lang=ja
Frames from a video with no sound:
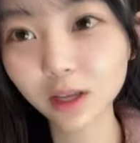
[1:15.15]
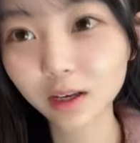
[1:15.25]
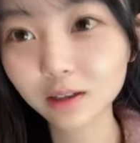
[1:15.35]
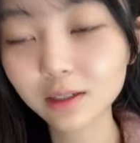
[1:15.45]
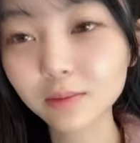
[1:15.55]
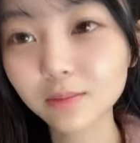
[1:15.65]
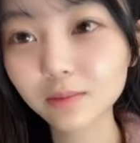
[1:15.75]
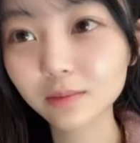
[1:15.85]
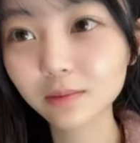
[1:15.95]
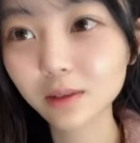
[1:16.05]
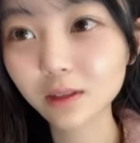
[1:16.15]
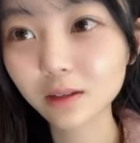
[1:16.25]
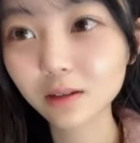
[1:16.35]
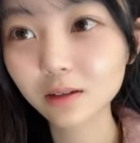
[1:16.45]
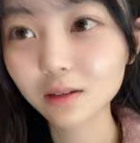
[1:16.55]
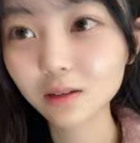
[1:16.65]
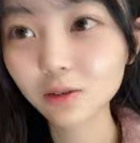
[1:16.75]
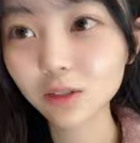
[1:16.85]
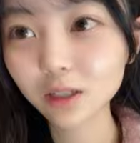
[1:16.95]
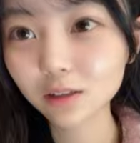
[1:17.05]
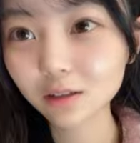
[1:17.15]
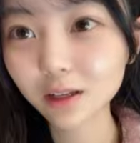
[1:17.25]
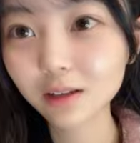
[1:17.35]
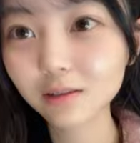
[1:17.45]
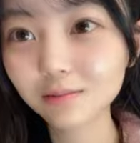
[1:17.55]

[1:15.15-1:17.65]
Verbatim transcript: でそうですね